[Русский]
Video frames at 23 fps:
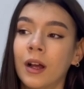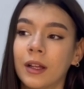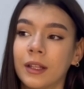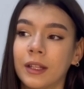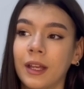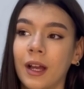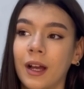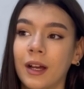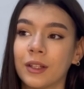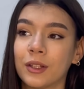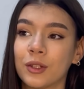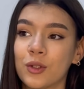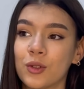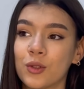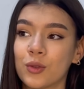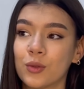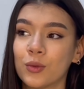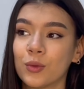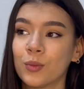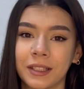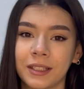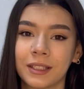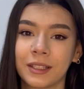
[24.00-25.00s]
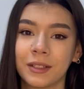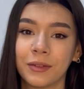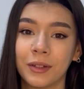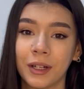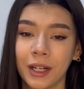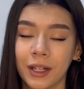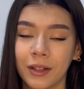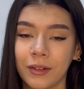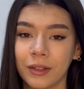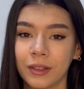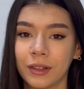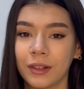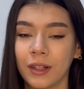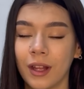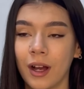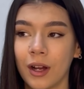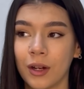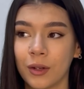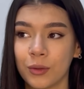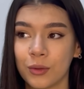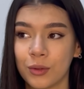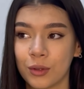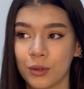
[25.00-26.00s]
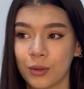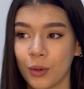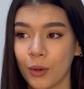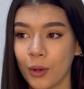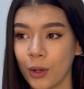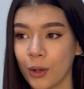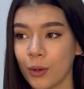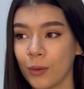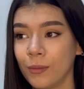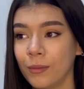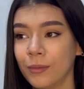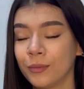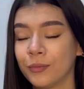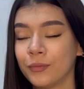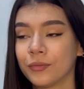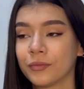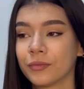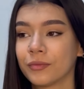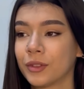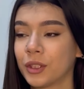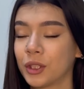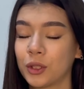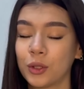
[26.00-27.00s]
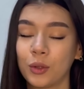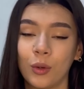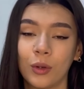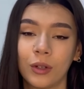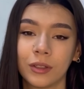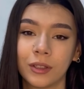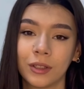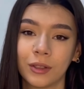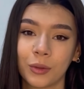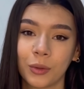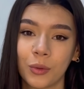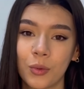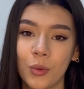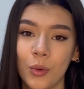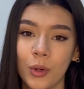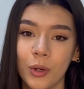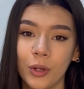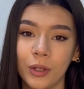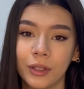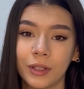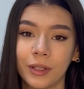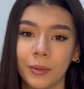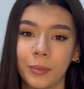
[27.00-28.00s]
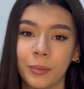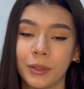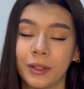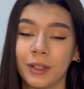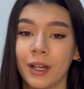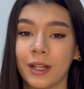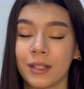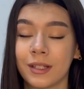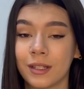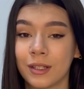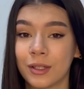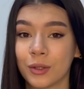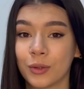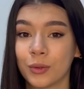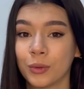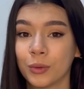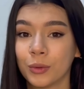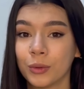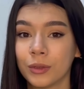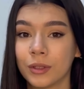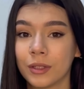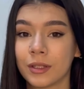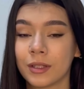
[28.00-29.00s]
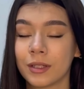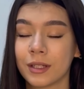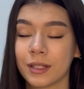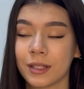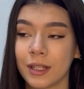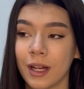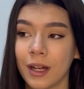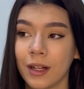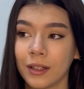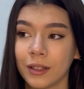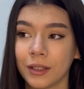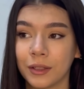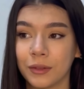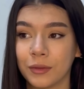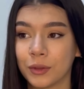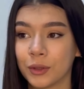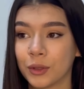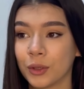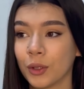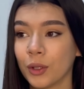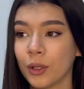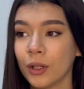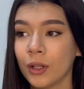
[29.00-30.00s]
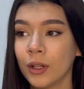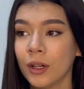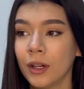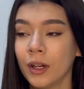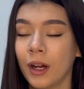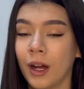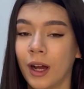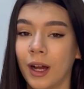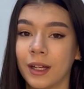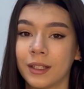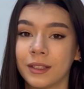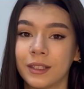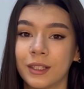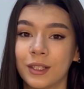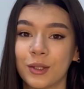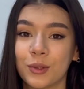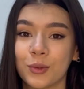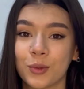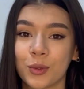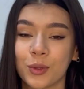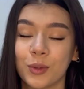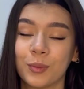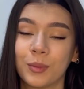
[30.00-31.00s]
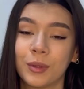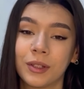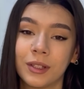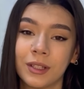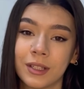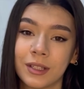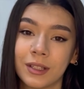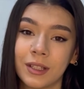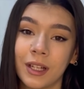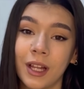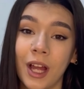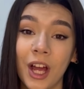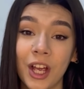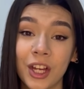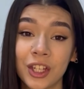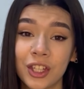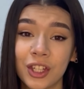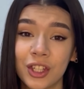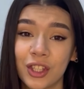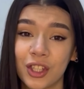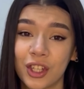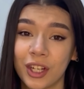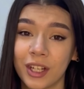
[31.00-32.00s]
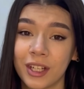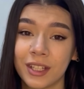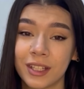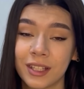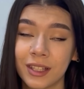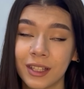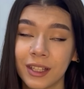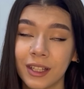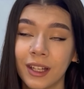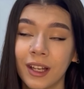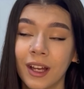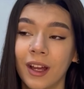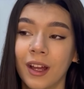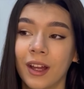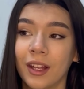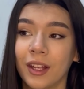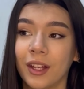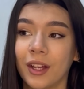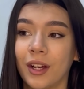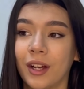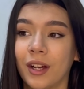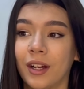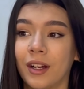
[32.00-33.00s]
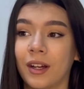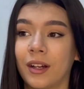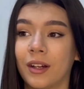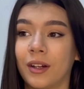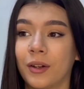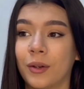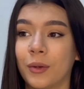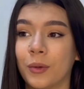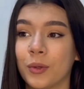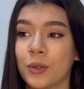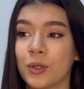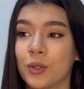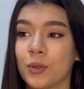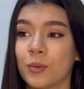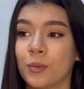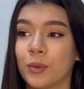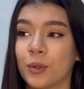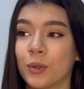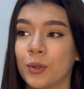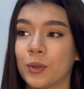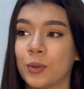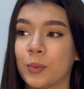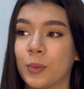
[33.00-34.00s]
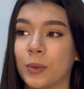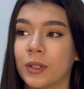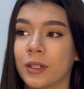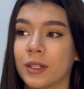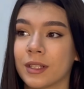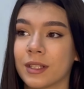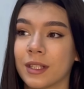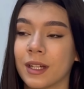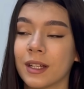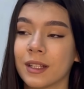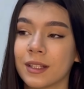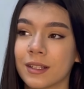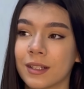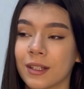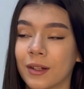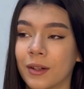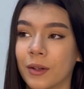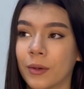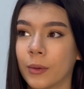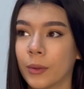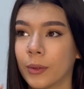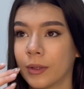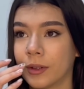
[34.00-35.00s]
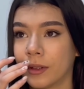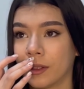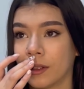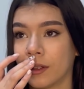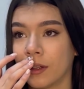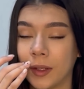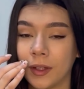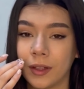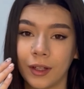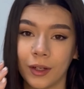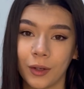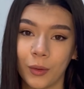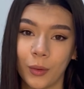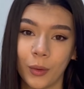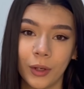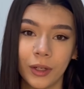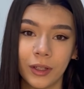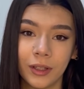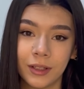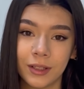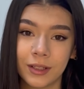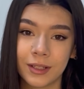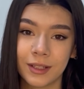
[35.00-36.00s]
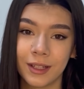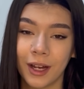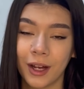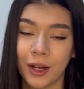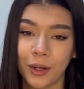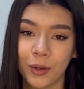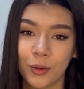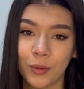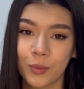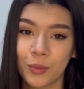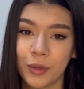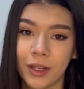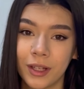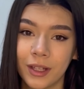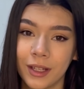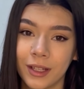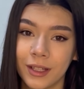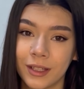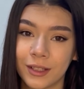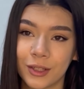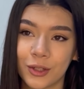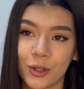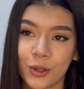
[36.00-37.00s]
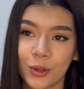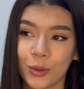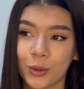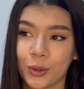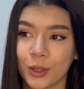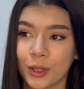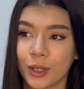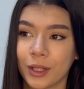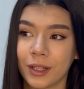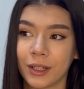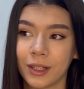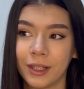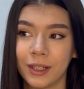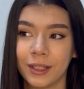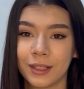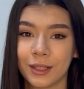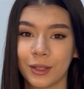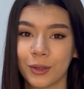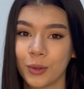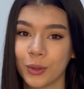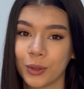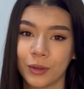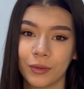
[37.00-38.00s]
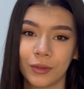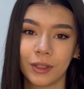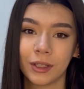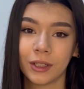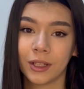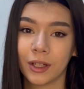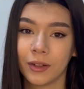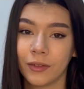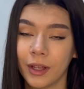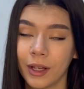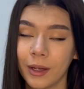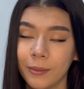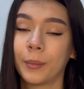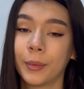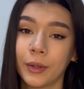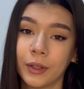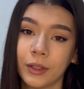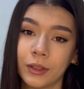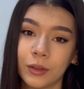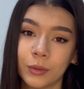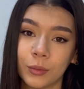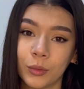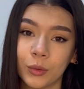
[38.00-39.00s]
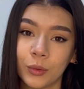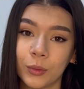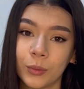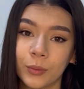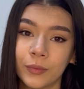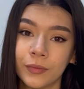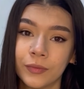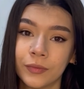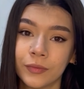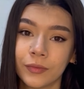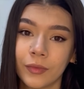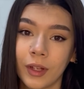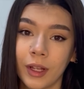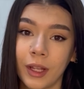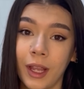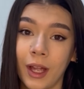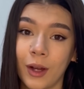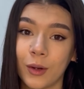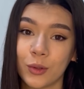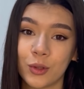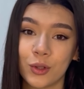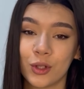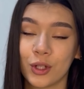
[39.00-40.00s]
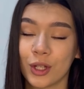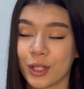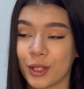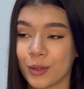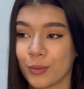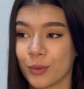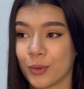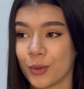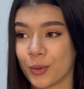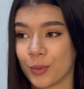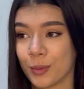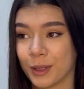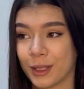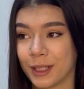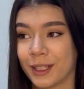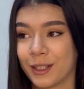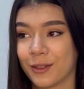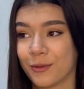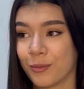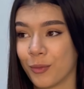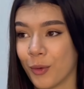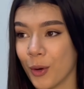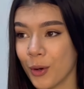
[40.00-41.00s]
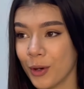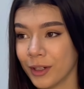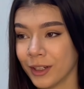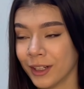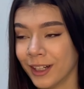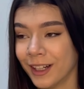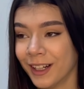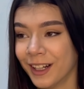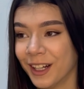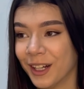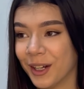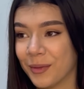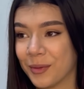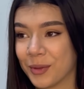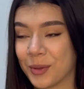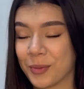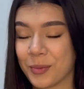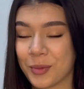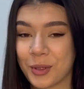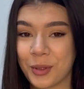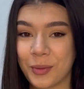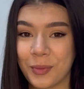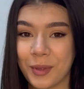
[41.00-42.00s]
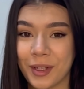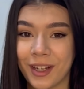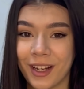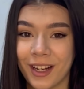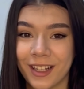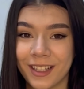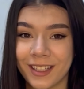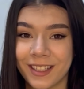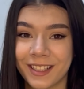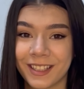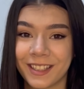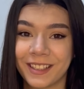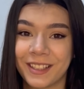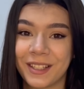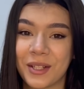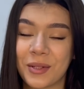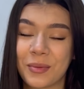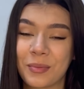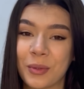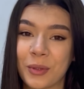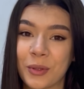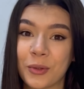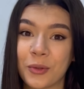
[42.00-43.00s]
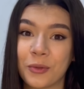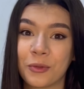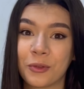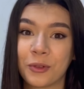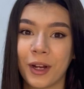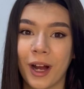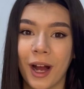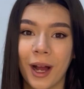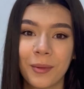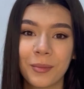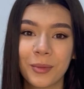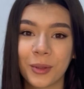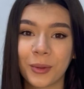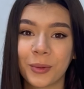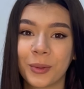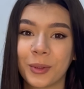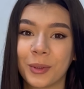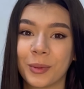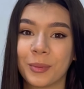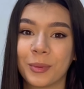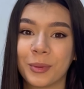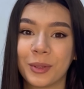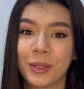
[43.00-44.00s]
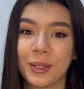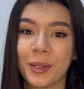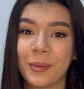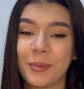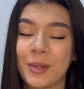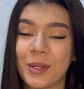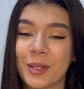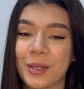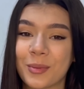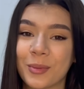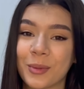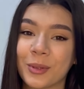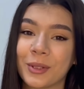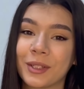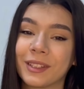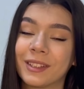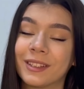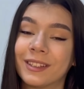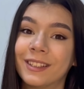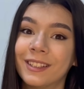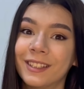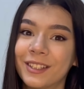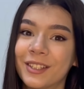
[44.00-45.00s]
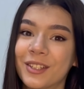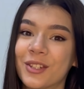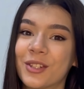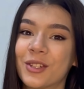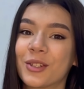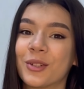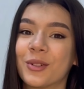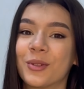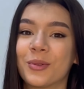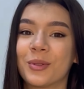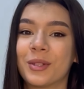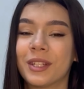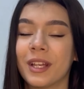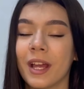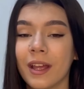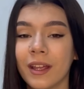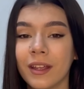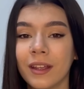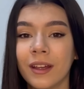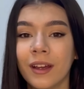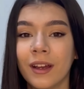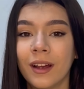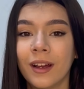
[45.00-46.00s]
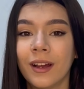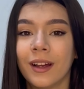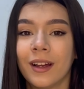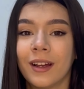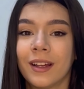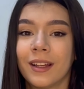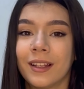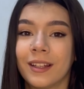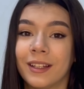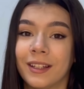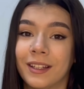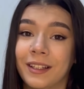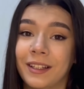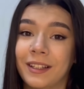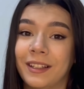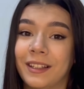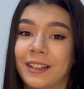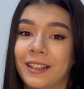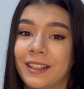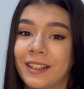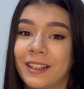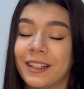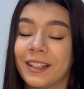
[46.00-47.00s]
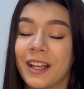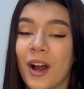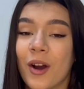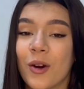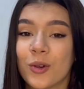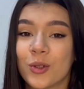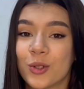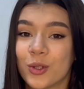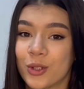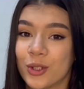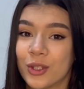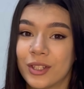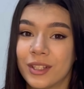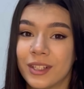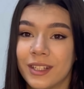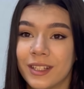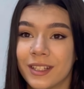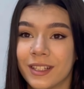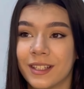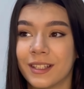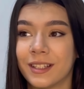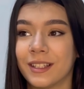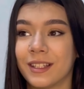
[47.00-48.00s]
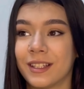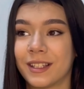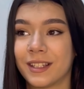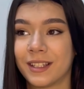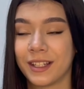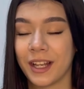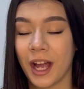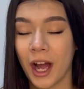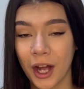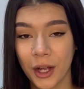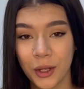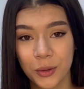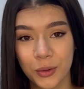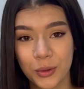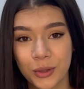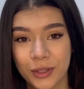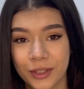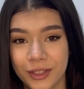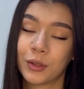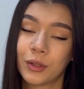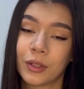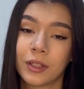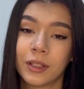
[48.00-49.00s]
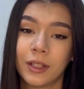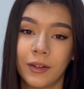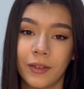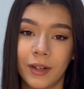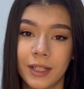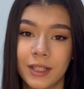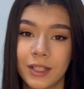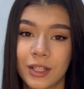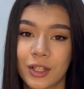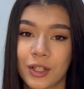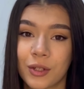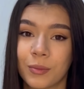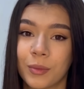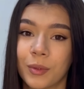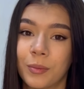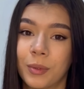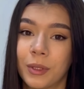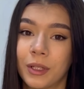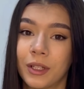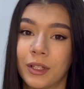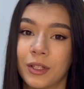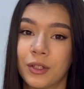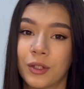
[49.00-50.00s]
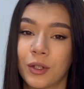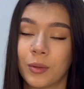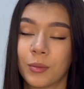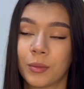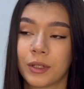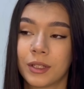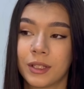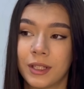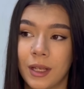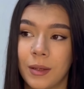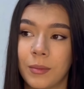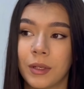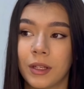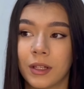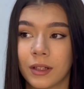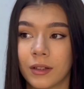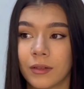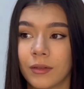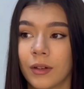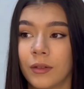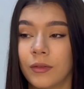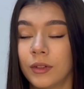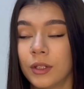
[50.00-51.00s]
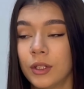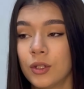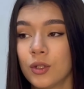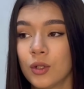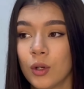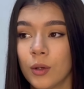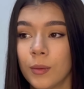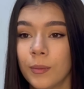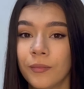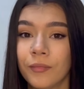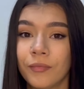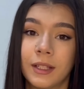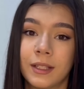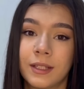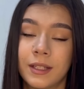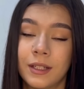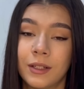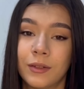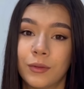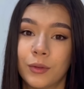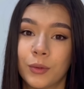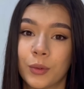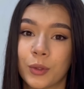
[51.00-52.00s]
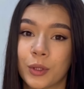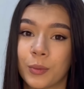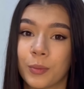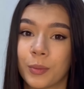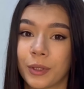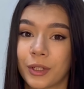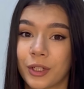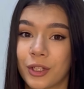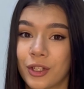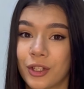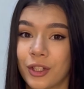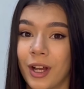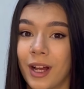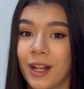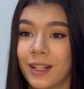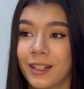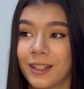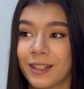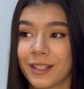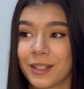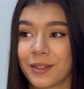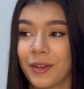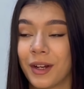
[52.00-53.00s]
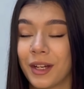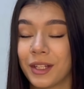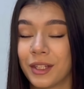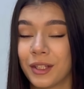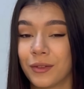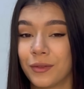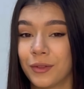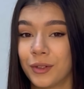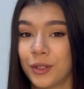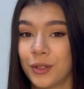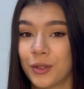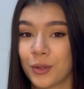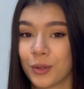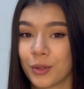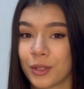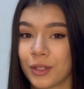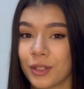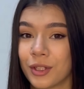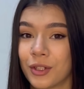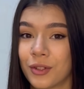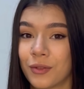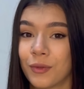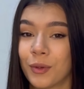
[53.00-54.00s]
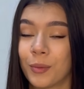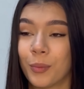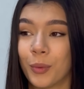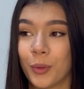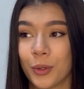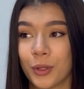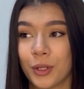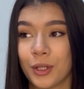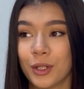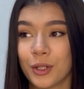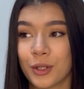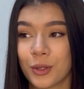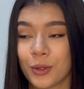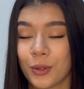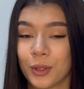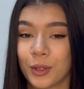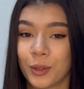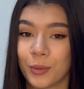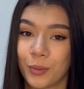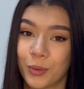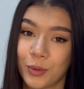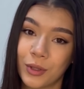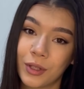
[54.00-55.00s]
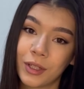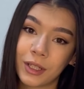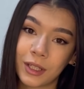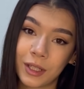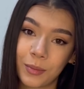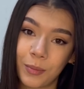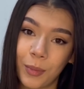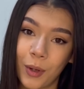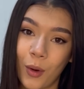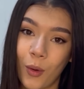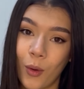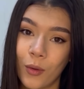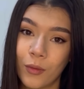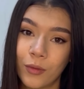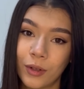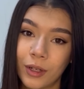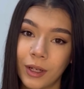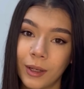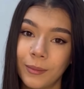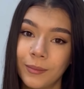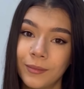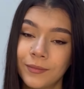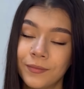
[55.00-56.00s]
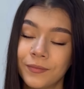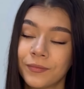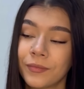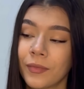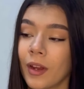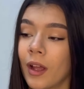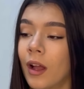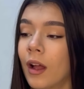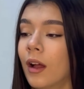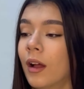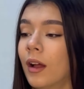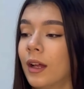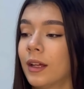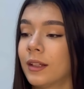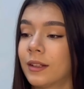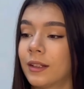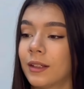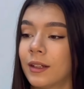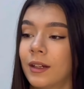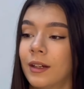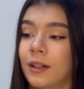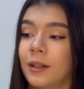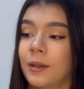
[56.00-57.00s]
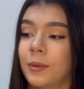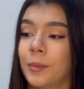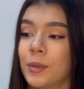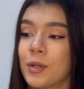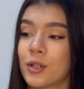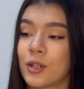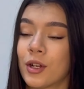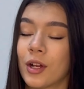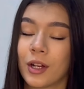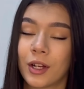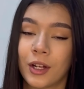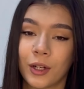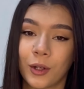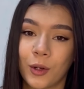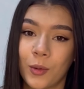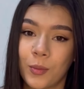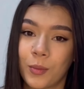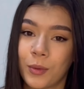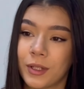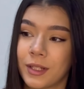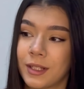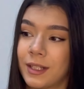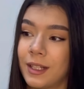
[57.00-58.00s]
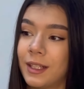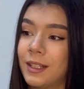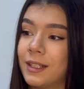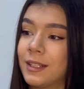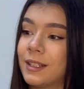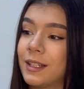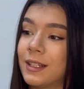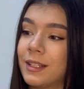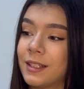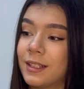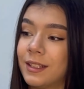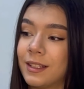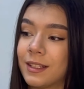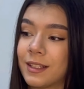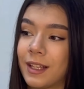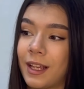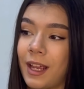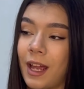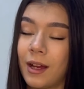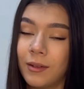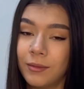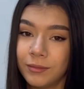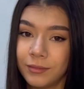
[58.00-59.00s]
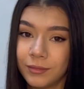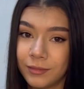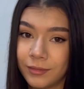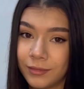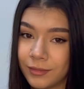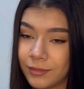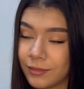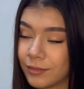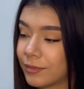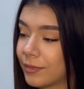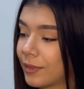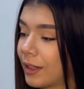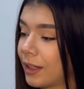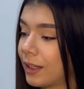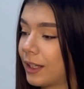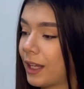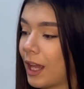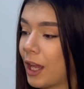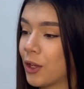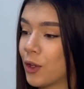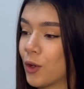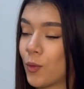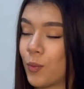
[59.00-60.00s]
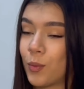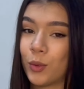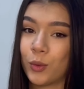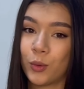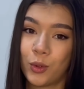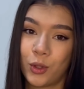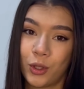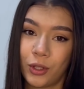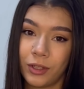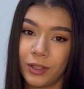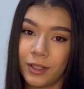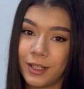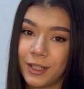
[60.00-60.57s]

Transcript: я начну разговаривать на аудиторию. ТикТок это другое, это 15 секунд ты сказала и все. А здесь нужно быть настоящей, честной. Я очень боюсь показаться какой-то не такой, не знаю, у меня есть что-то такие загоны в голове. Поэтому я очень часто буду смотреть в бок, потому что мне кажется, когда я смотрю в камеру, как будто на меня смотрят тысячи людей, и я очень сильно стесняюсь. Все-таки давайте же мы перейдем к теме этого видео. Если вы уже прочитали название видео, значит вы поняли, что это будет распаковка. Эта большая коробка стоит здесь не зря. Я ее получила